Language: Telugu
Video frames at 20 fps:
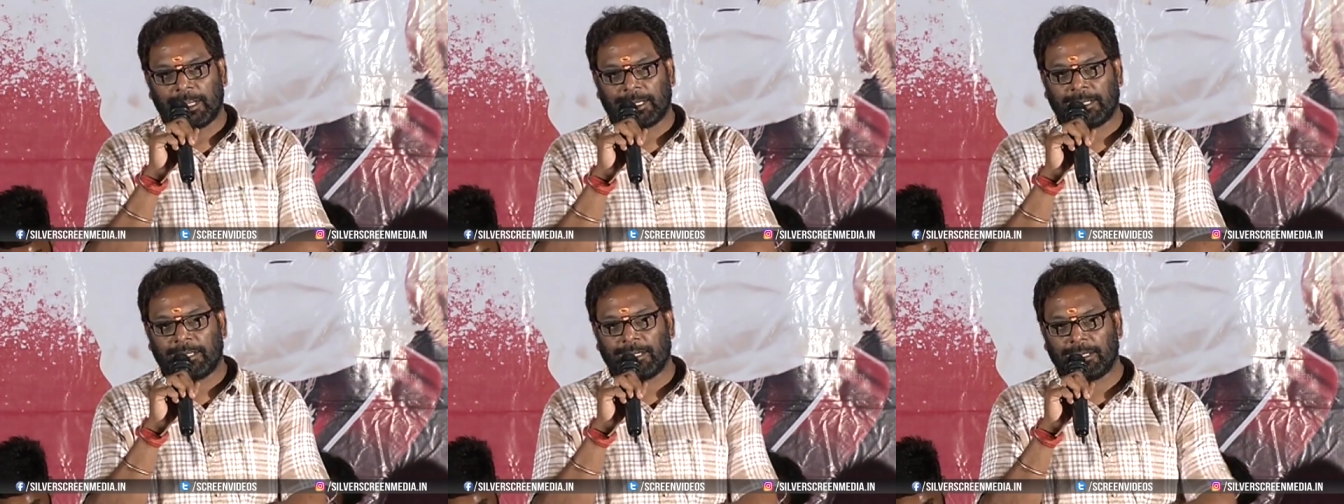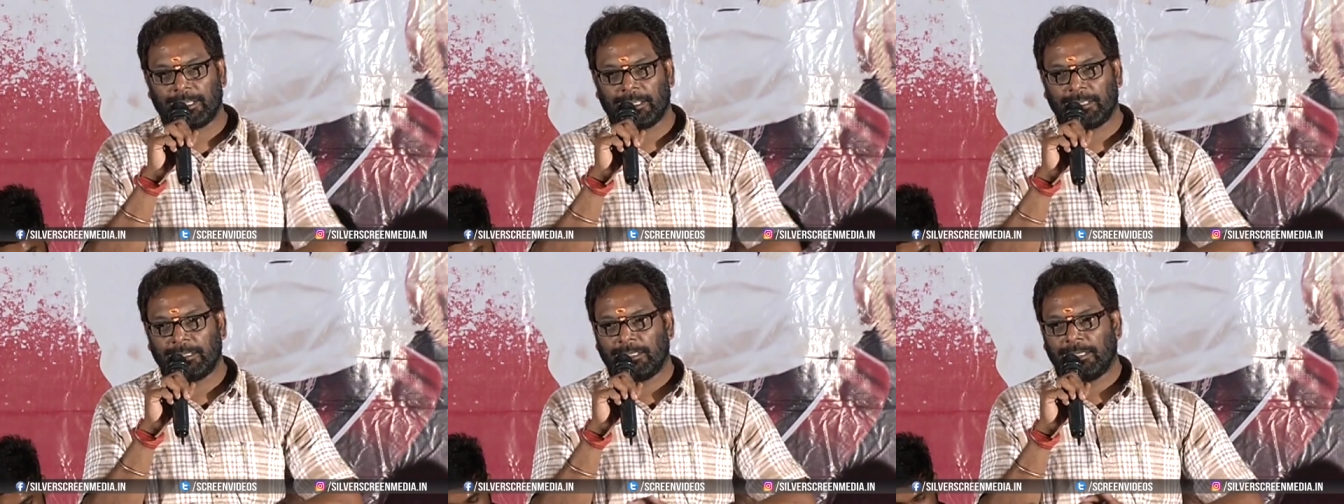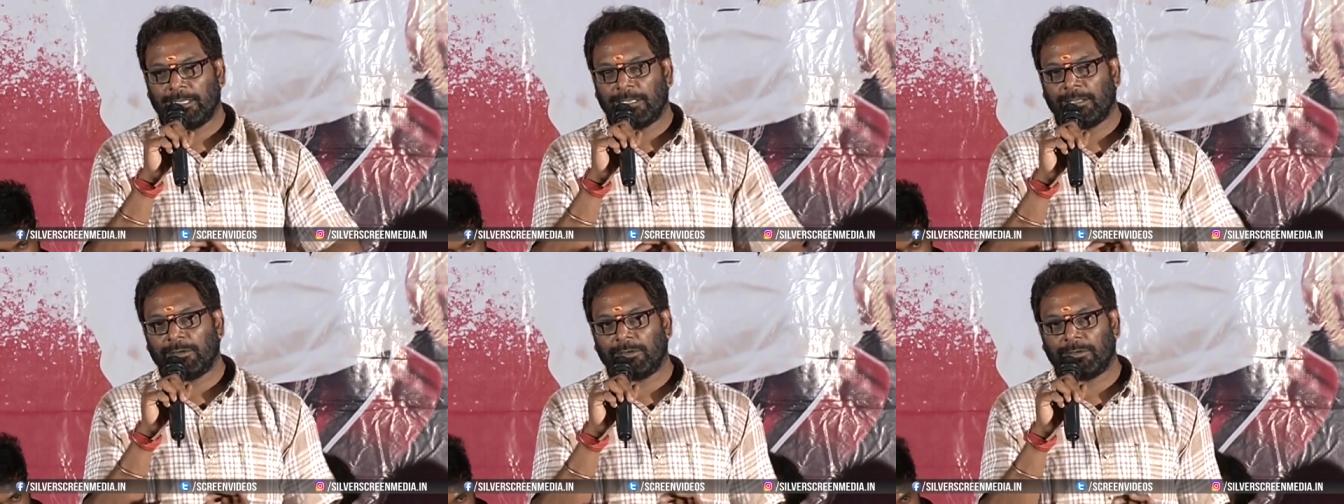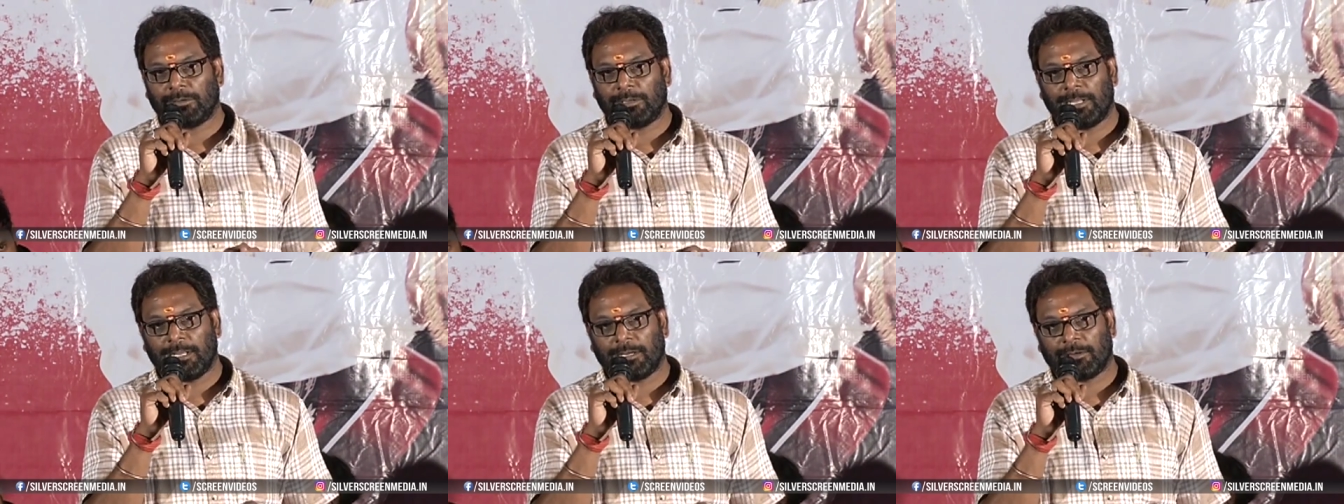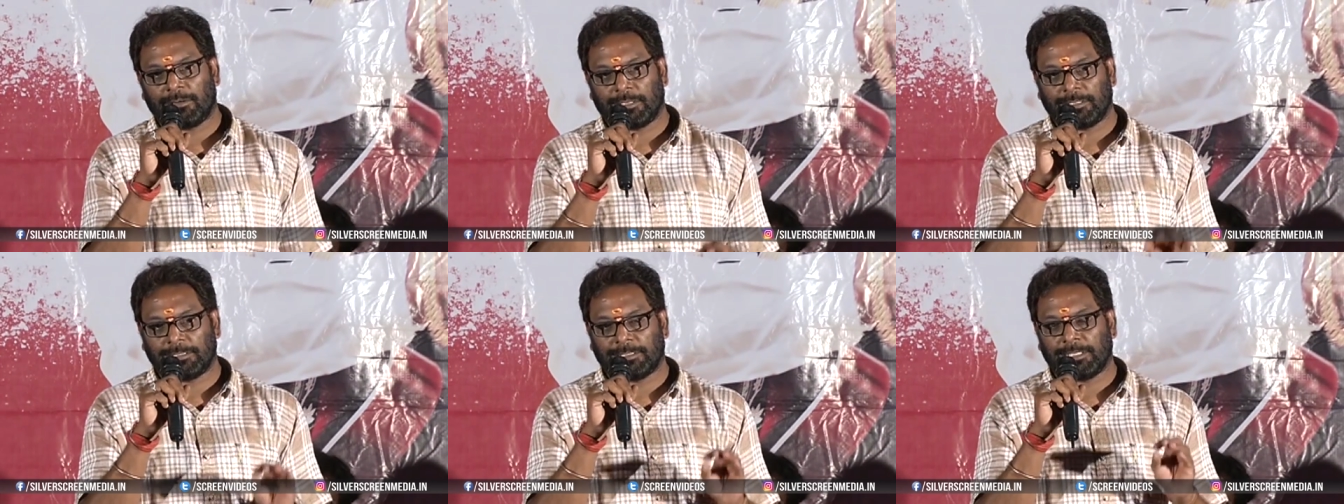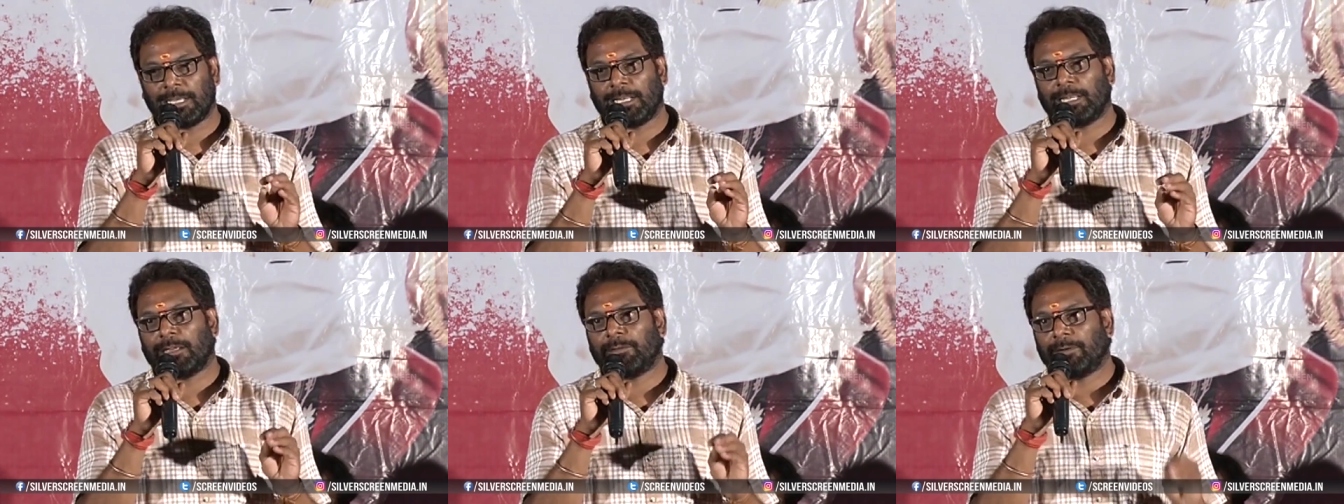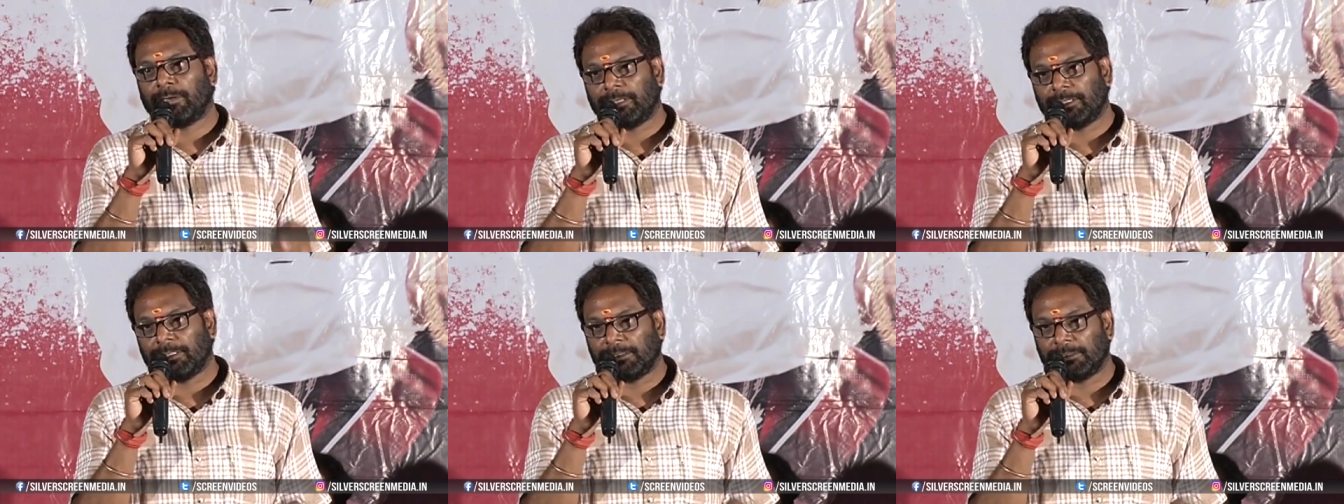ఎక్కడ ఏ లోటు లేకుండా చాలా
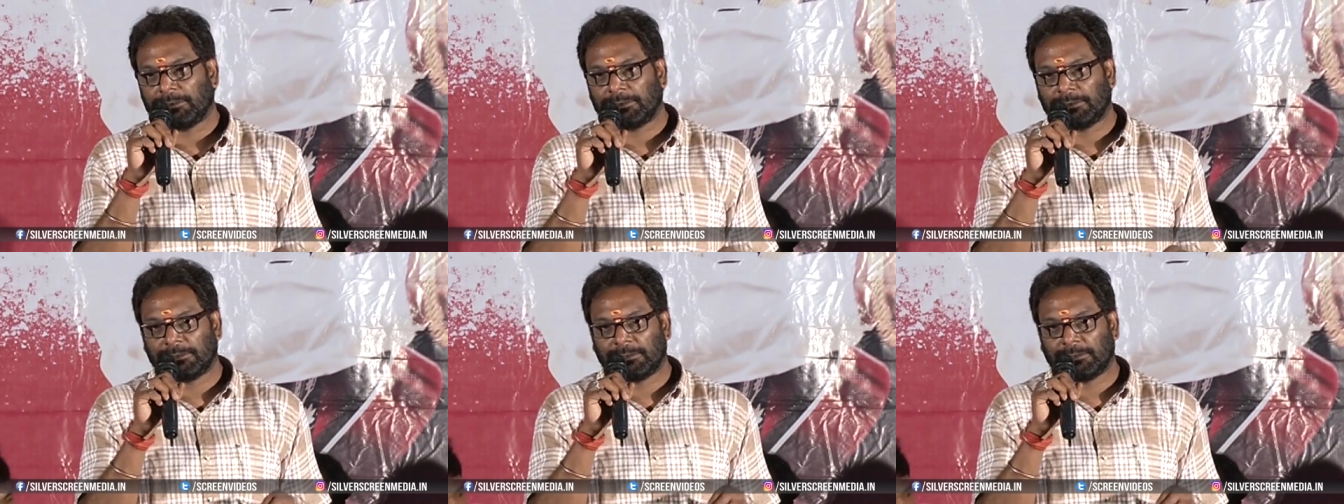బాగా